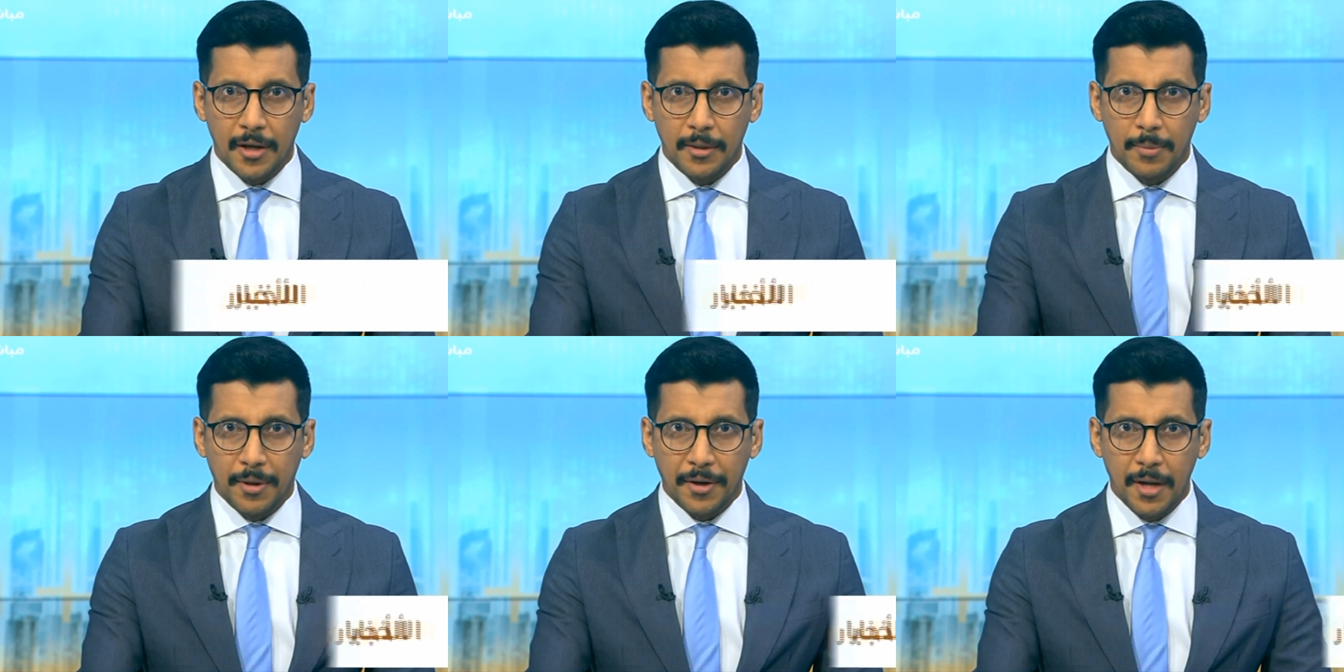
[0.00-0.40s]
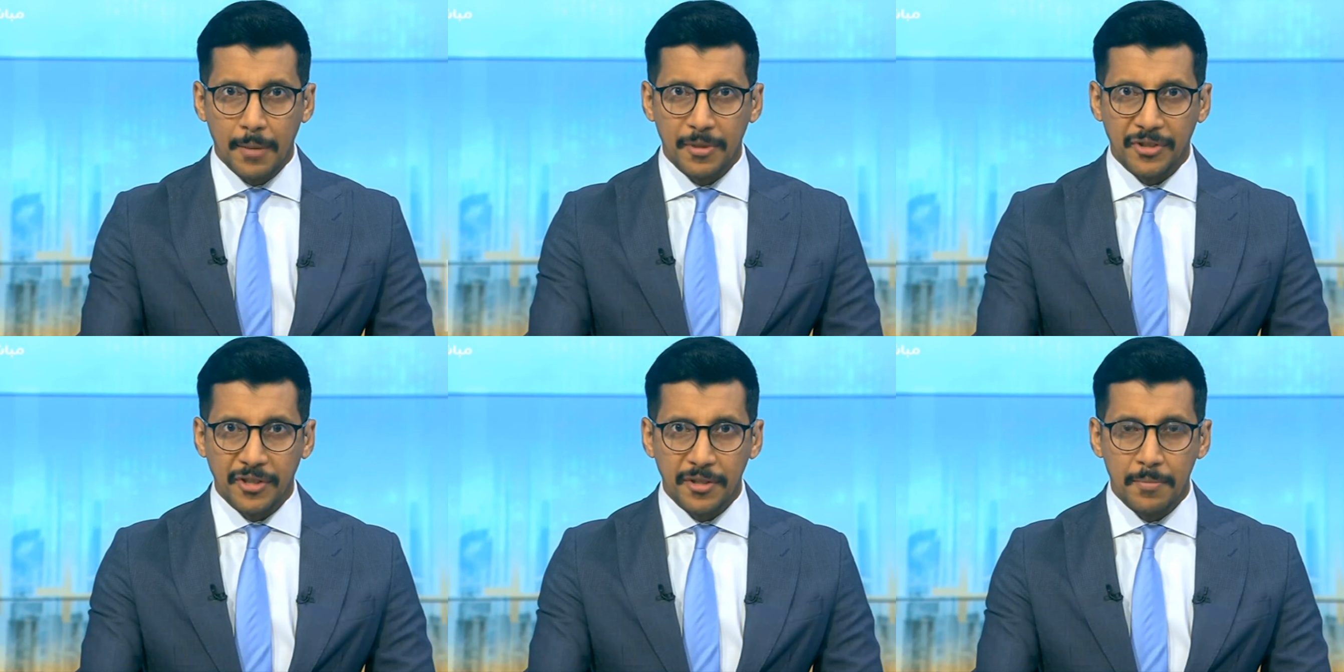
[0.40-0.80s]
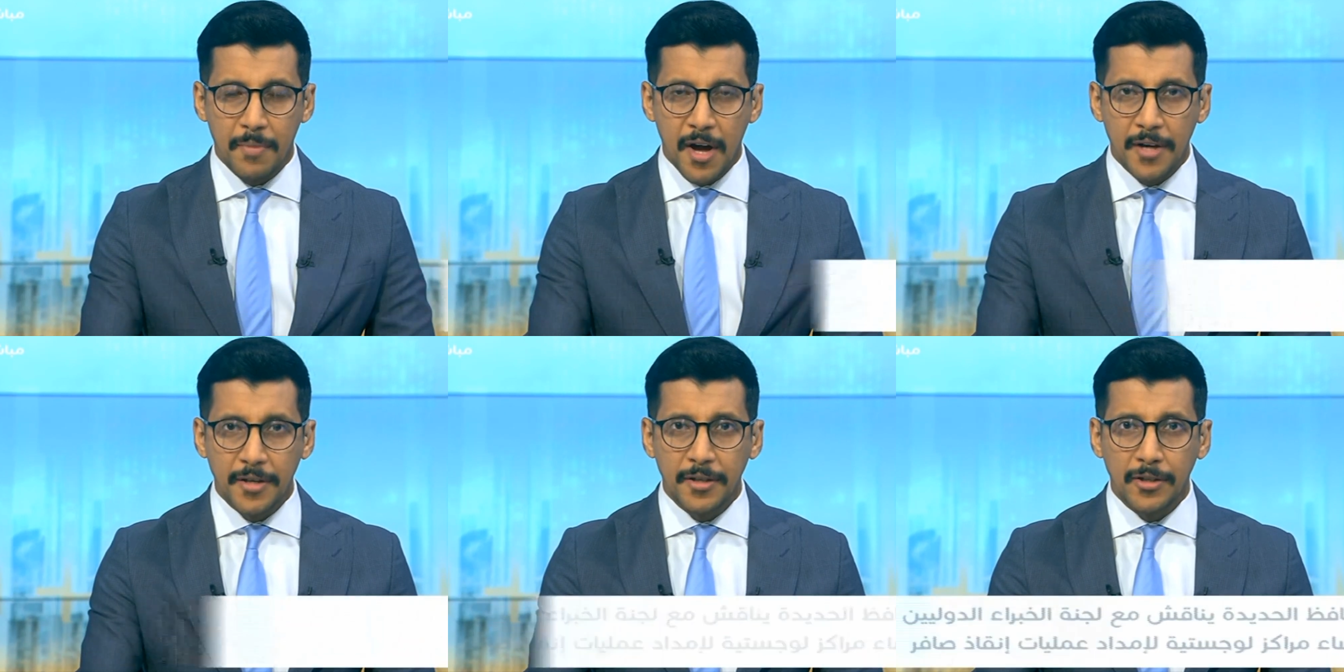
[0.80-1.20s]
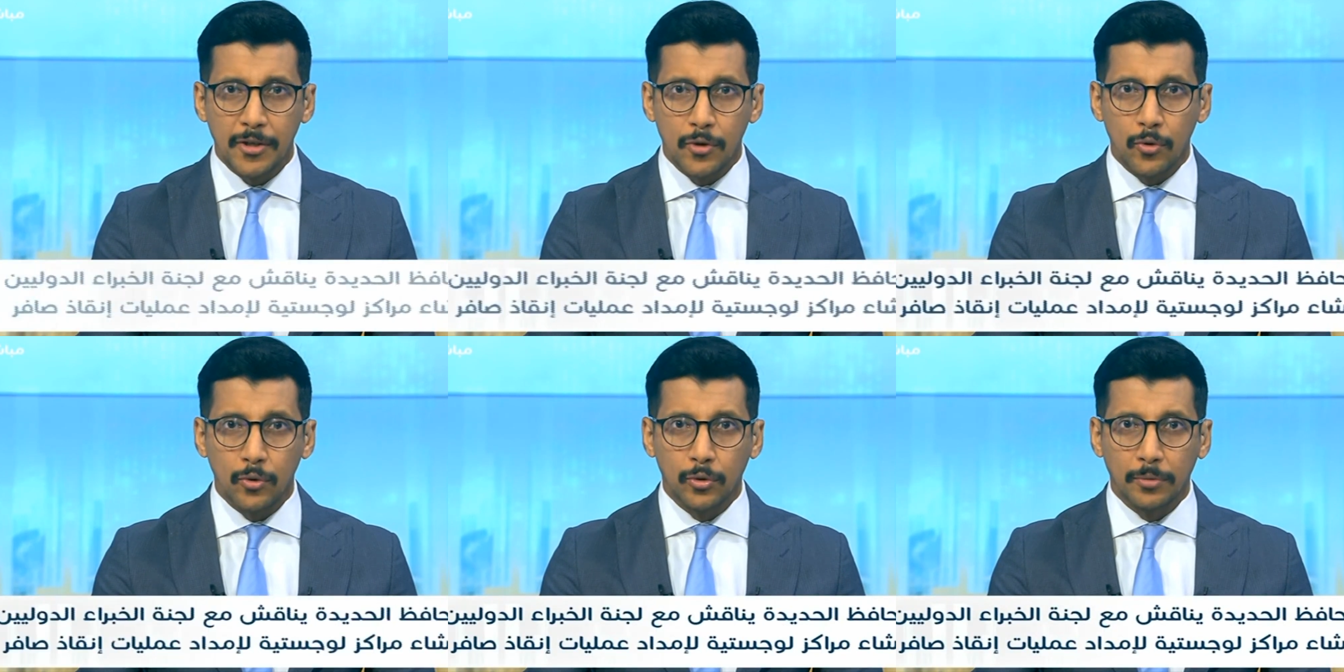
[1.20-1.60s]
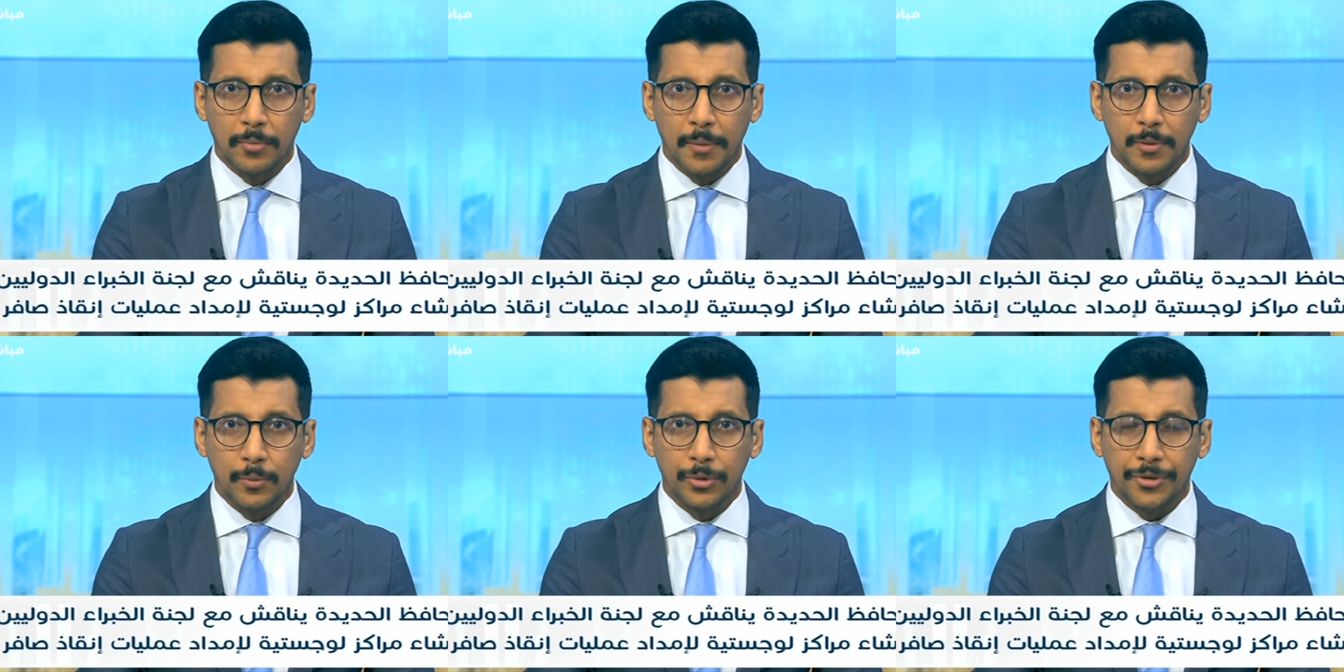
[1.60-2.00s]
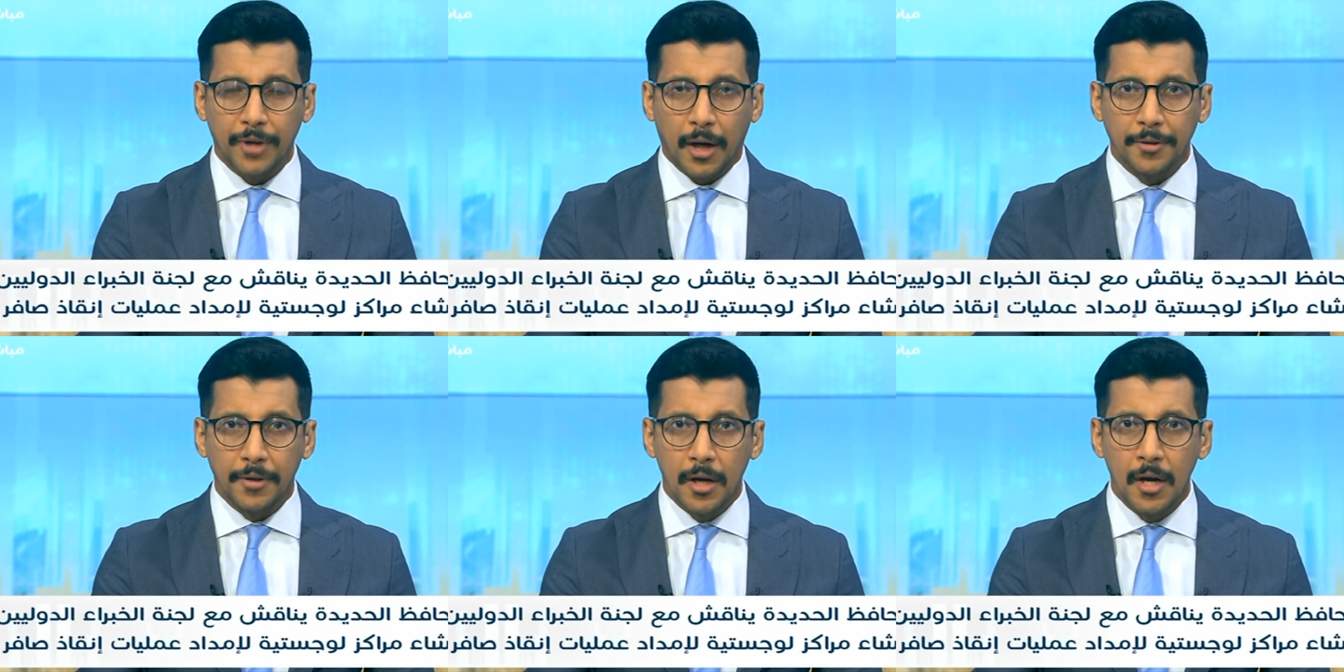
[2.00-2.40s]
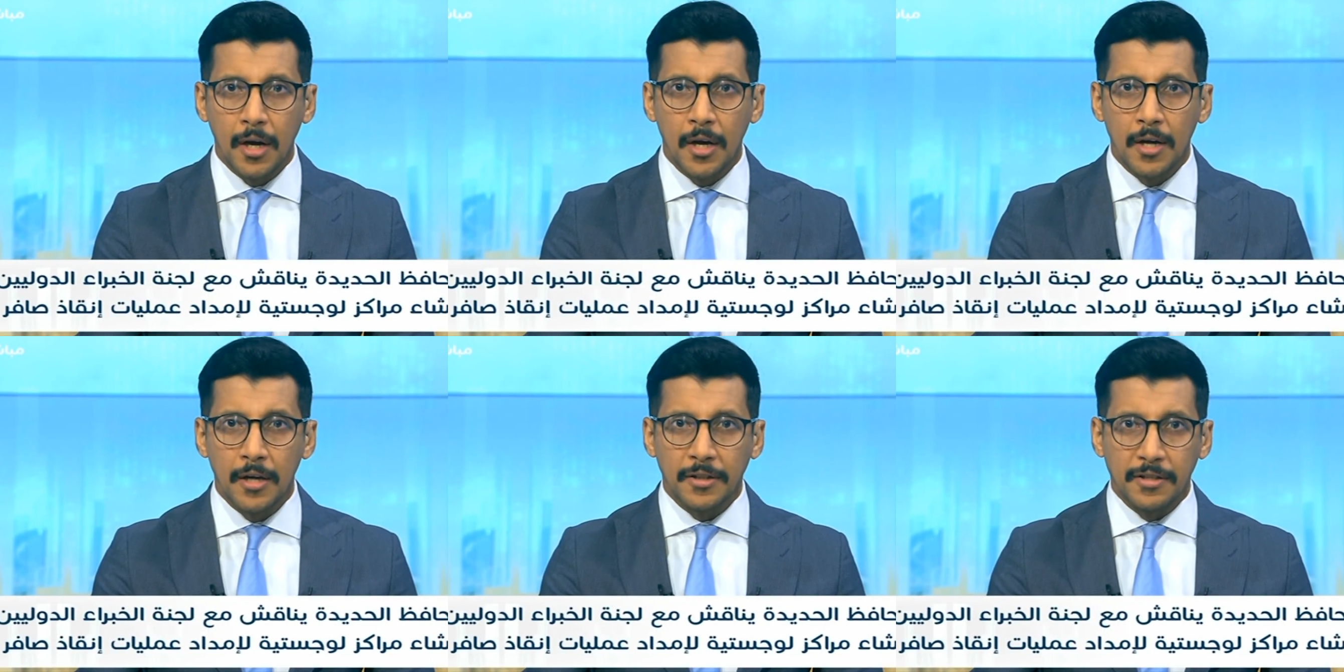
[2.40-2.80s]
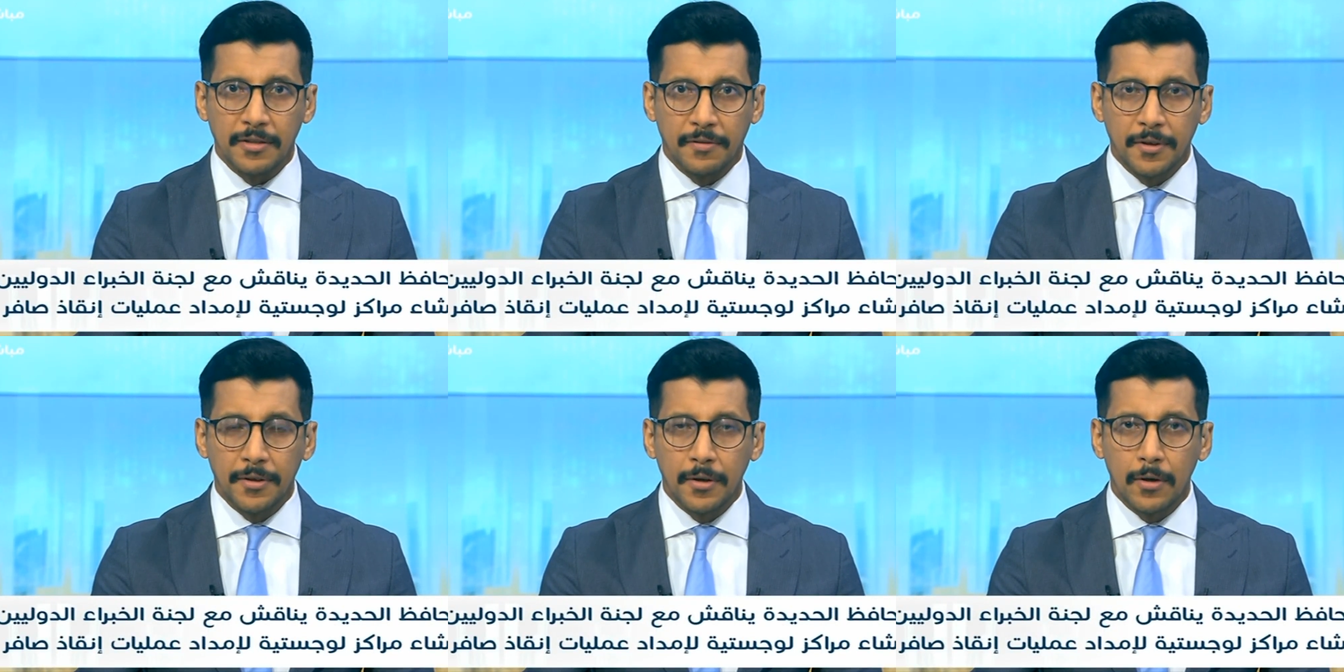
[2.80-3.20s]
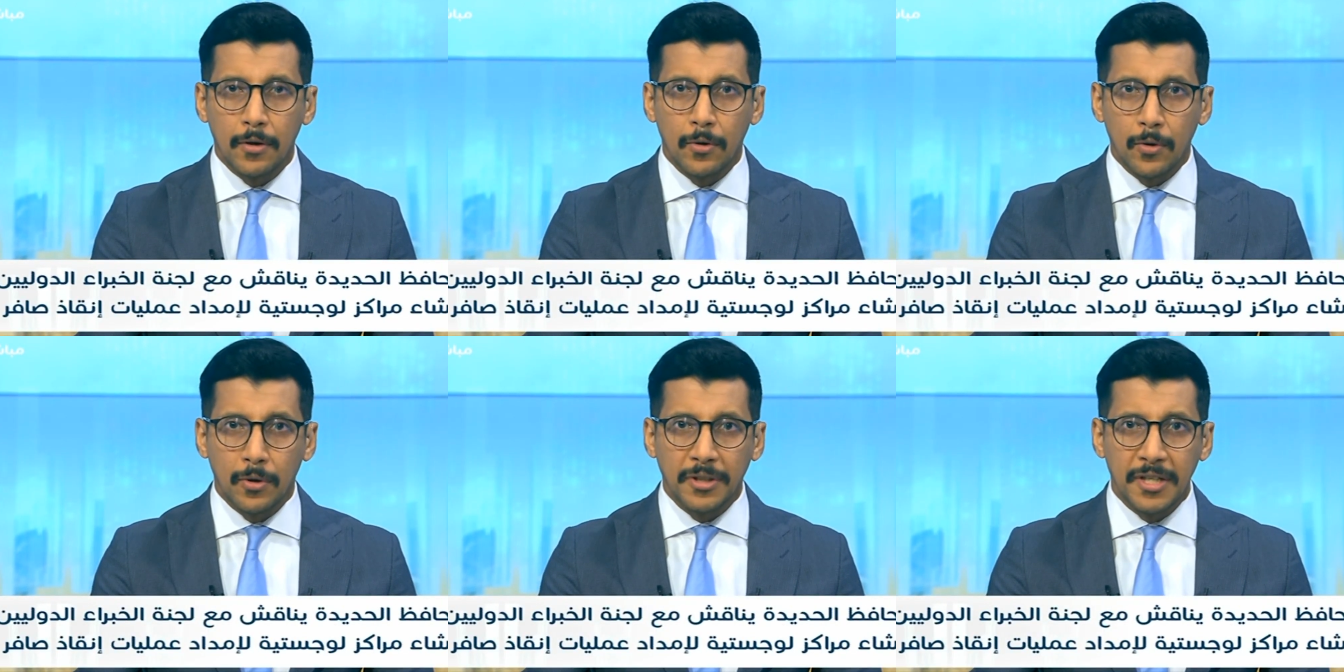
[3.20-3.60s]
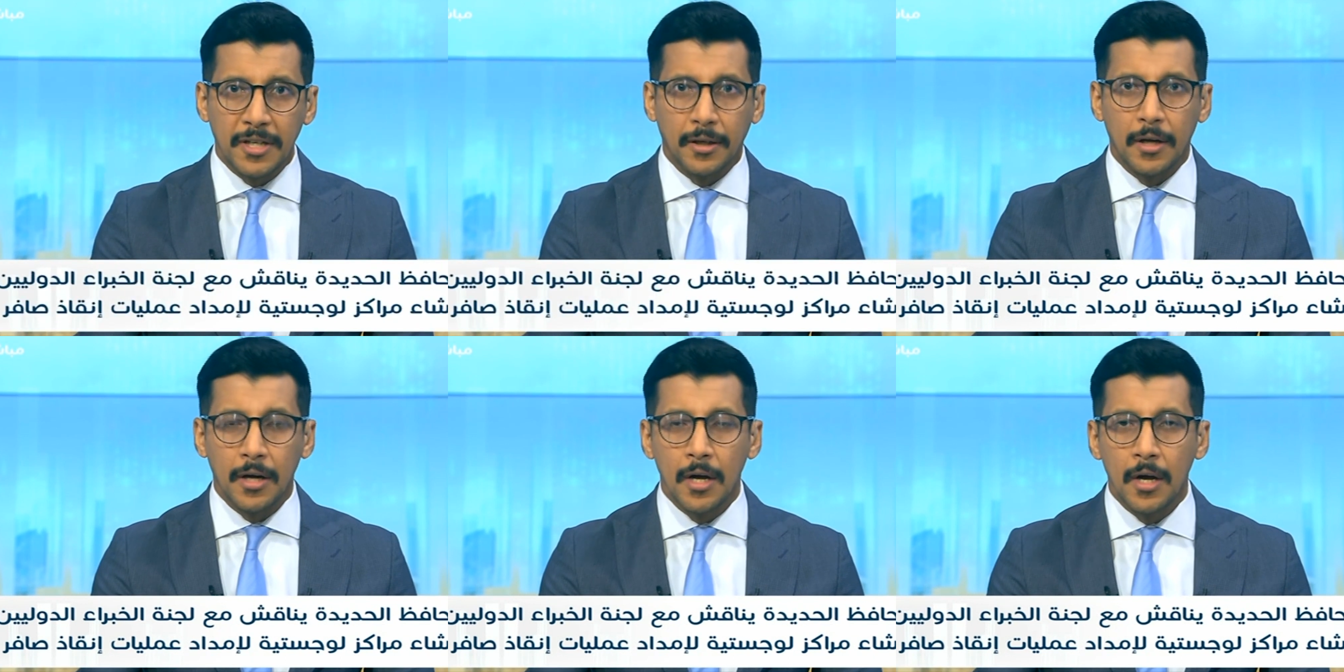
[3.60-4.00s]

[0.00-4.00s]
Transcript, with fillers: البرنامج الإنمائي للأمم المتحدة كيفن أوكنيل